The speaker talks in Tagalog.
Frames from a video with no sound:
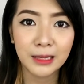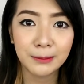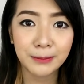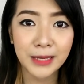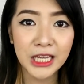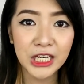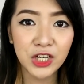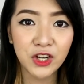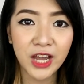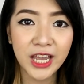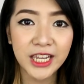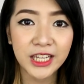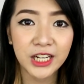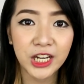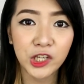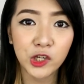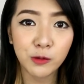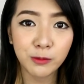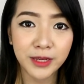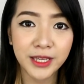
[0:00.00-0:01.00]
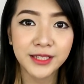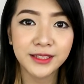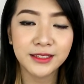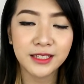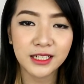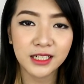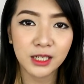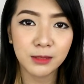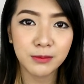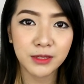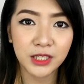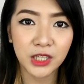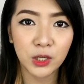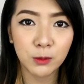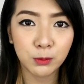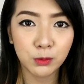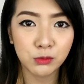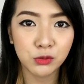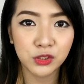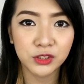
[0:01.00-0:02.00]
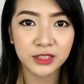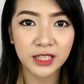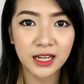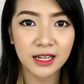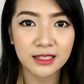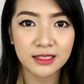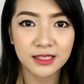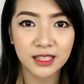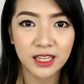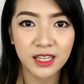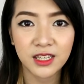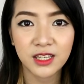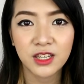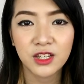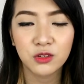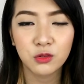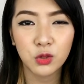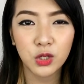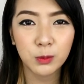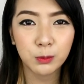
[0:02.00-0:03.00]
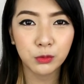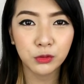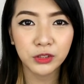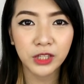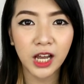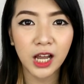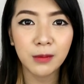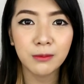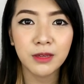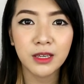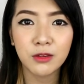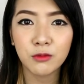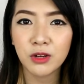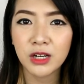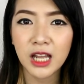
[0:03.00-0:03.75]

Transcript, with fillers: Pero I recommend na gabi kayo pumunta kasi nung nagpunta kami,